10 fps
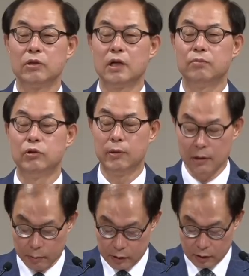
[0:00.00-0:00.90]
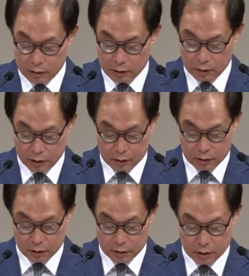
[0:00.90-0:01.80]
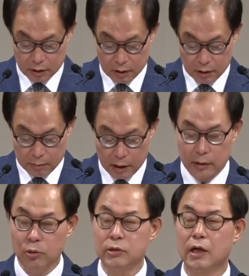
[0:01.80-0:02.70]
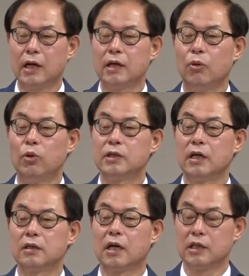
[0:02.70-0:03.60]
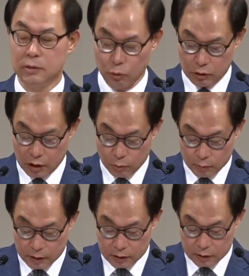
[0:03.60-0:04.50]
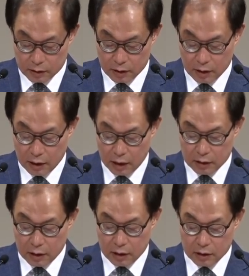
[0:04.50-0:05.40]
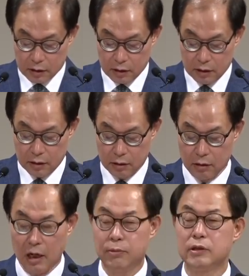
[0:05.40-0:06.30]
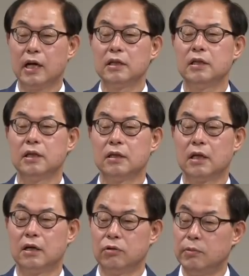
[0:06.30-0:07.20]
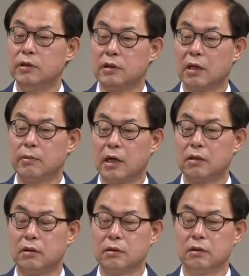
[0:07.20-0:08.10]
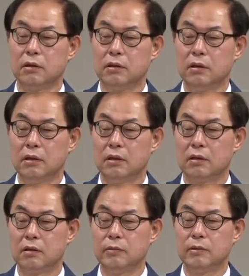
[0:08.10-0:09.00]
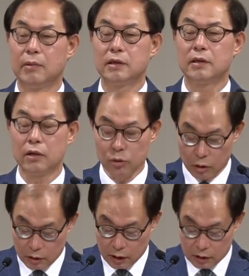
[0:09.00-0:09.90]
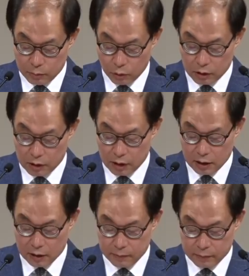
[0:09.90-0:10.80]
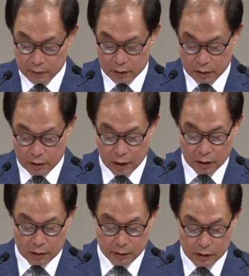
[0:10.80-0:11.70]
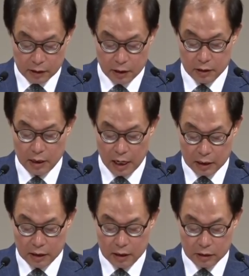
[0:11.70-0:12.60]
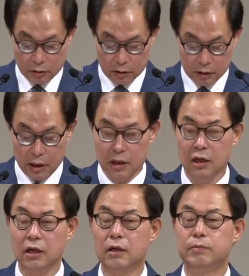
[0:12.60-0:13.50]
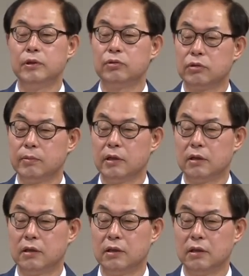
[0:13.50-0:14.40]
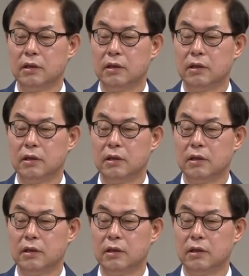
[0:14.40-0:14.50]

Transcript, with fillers: 총량 불변의 법칙 그런 얘기도 했죠. 마태복음 5장 45절에 보면은 하늘에 계신 너희 아버지의 아들이 된다. 우리 믿는 사람이라는 거거든요. 그러면 만사 형통일 것 같이 보이는데 이는 하나님이 그 해를 악인과 선인에게 비주시며